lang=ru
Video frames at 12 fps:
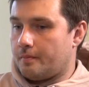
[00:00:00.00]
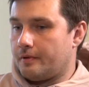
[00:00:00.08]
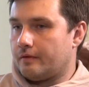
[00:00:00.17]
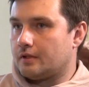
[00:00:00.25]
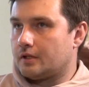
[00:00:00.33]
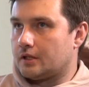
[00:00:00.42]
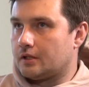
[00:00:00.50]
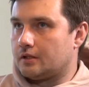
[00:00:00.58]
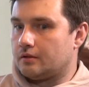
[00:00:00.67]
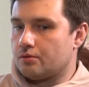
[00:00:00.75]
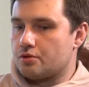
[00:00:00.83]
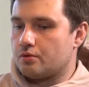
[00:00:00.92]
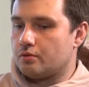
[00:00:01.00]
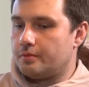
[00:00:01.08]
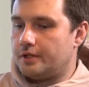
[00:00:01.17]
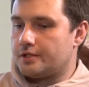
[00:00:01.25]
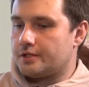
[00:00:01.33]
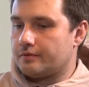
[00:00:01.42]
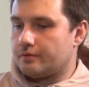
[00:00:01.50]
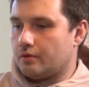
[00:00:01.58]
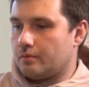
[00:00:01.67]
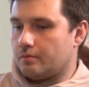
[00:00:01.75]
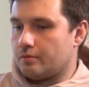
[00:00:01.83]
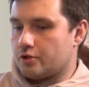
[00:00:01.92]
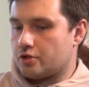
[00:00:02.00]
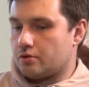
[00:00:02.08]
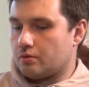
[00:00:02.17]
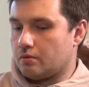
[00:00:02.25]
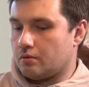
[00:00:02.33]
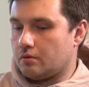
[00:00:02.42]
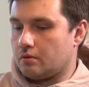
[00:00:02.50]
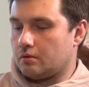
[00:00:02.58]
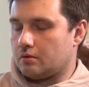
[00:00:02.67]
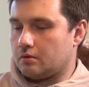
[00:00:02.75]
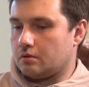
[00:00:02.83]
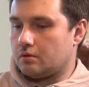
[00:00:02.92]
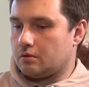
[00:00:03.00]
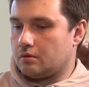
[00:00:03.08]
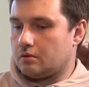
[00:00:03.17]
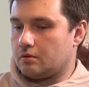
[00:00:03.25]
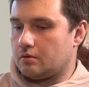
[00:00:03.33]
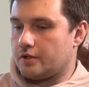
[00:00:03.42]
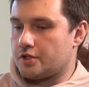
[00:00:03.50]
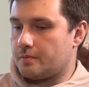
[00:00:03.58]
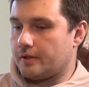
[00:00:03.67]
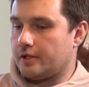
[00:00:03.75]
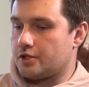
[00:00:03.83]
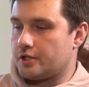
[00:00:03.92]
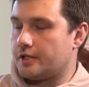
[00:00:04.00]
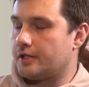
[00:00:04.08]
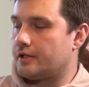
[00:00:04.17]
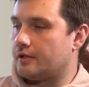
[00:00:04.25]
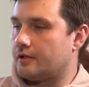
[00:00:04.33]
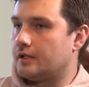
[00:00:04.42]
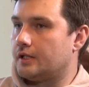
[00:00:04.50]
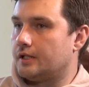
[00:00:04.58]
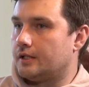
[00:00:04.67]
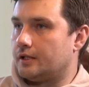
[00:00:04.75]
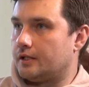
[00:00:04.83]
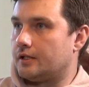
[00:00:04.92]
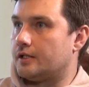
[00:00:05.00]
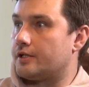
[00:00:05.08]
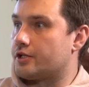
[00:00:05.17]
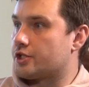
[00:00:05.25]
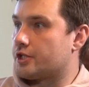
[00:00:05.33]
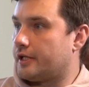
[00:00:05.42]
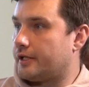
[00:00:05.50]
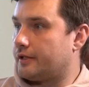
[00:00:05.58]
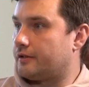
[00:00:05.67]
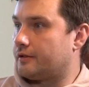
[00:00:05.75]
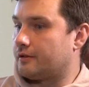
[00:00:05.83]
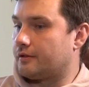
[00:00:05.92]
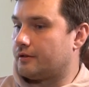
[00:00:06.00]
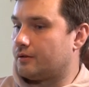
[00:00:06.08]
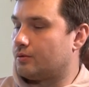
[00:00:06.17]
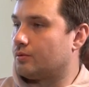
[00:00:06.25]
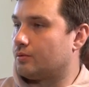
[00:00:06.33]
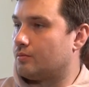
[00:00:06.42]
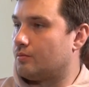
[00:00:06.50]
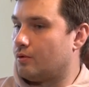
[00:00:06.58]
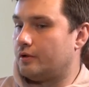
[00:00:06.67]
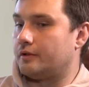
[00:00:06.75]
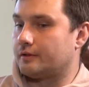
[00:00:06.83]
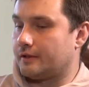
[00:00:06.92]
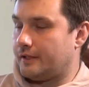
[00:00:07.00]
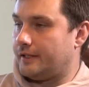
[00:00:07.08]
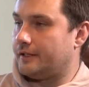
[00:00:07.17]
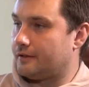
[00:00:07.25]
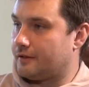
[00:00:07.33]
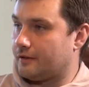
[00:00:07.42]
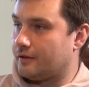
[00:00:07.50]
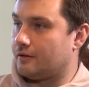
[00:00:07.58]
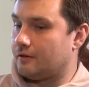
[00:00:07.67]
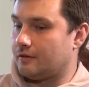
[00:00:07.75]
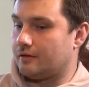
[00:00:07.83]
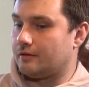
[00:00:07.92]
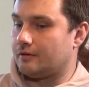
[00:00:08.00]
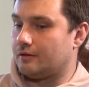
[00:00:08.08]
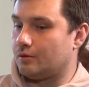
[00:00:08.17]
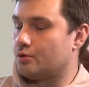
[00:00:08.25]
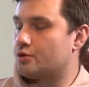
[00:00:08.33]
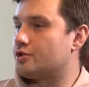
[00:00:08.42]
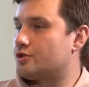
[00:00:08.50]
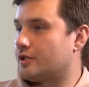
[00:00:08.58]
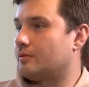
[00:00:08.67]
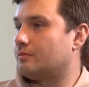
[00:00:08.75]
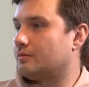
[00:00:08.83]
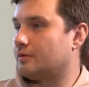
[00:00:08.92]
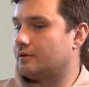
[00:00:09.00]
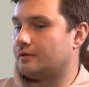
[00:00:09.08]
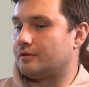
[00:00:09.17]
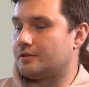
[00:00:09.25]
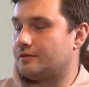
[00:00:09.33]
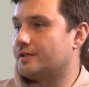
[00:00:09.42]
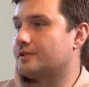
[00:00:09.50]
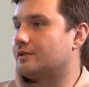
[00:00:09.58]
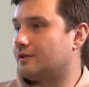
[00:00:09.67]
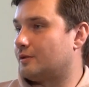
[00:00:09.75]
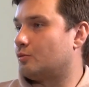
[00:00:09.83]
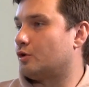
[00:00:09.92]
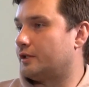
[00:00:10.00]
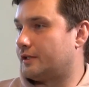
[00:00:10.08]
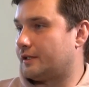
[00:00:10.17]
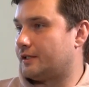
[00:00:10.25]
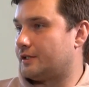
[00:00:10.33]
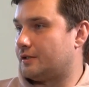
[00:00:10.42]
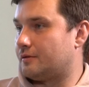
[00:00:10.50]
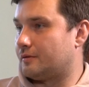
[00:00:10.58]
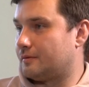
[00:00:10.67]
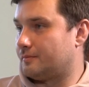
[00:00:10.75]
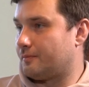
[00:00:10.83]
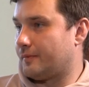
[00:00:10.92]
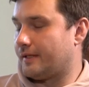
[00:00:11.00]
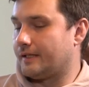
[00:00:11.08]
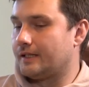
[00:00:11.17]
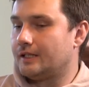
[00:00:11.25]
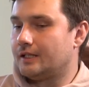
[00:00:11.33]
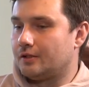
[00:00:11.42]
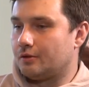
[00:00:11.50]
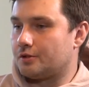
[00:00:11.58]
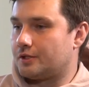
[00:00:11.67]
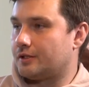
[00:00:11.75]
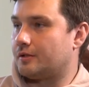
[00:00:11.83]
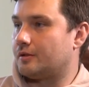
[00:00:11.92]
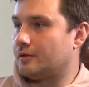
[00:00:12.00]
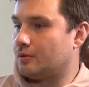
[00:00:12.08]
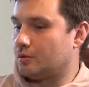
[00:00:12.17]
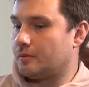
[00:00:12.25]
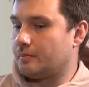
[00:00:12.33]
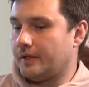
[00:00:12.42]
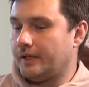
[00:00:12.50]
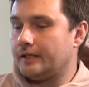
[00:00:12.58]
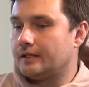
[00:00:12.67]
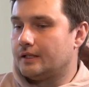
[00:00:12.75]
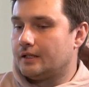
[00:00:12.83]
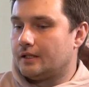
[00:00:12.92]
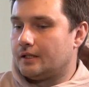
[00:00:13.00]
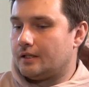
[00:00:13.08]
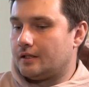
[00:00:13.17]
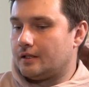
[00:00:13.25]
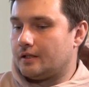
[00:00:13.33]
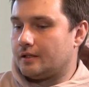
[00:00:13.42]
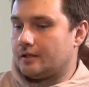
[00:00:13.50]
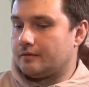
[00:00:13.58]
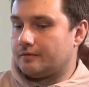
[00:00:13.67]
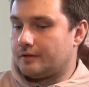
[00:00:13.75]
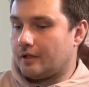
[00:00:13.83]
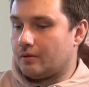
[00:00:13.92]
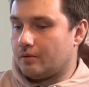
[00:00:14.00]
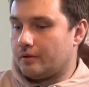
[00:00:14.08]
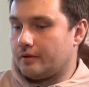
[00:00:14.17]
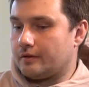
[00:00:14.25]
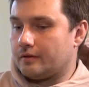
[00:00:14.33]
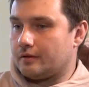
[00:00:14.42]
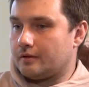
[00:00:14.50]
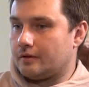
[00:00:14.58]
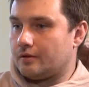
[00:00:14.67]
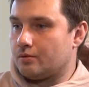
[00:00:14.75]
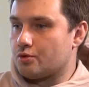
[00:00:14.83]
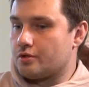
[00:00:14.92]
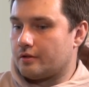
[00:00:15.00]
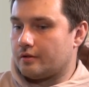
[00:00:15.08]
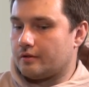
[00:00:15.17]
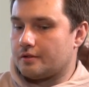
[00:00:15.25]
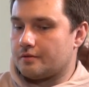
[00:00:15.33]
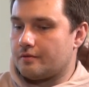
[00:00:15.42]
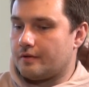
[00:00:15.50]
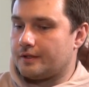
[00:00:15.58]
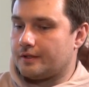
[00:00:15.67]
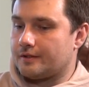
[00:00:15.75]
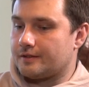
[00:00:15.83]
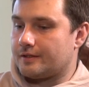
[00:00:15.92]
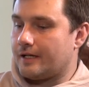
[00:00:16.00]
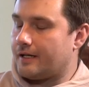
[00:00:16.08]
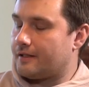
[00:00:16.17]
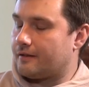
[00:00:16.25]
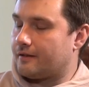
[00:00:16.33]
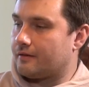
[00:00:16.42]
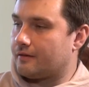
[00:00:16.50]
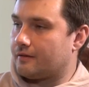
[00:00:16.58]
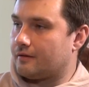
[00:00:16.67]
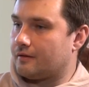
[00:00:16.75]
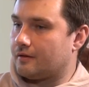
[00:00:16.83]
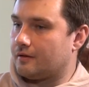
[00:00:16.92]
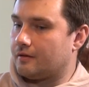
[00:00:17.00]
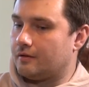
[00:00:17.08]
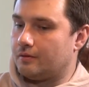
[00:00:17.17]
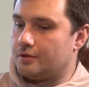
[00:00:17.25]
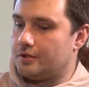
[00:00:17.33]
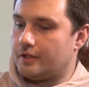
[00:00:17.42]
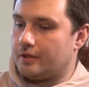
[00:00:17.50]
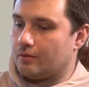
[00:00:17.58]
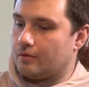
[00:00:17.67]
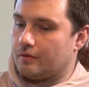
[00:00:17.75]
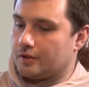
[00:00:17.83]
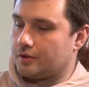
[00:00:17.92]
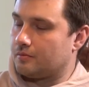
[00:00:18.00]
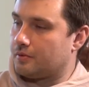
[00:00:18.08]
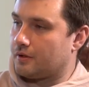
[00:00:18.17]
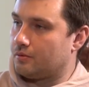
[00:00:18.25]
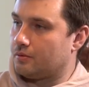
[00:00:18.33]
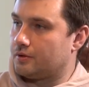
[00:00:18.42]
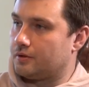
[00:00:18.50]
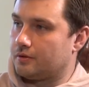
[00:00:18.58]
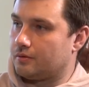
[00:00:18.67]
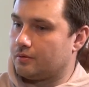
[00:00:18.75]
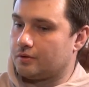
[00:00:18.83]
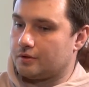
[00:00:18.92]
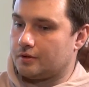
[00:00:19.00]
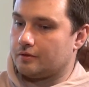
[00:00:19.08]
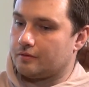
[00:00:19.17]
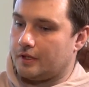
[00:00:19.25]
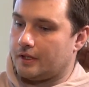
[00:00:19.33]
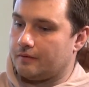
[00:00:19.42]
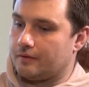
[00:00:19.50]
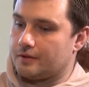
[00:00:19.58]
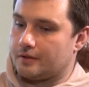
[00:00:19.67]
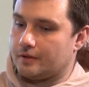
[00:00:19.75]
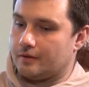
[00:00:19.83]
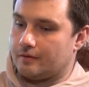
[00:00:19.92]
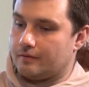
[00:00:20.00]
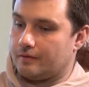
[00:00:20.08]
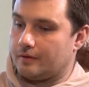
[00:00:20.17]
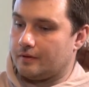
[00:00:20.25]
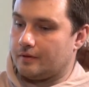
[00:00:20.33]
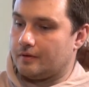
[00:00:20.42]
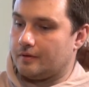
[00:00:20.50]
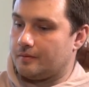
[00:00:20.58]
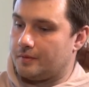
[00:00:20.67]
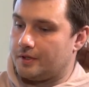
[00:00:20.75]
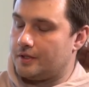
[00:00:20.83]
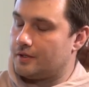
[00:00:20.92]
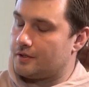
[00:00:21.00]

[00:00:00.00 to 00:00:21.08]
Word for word: во-первых, э, нужно убедиться в том, что э, ваше приложение э, решает э, ту боль клиента э, лучше, чем э, известные ему альтернативы. Да? То есть это УТП, Э, второе, э, нужно развивать э, знания людей о вашем продукте, то есть вкладываться в медийное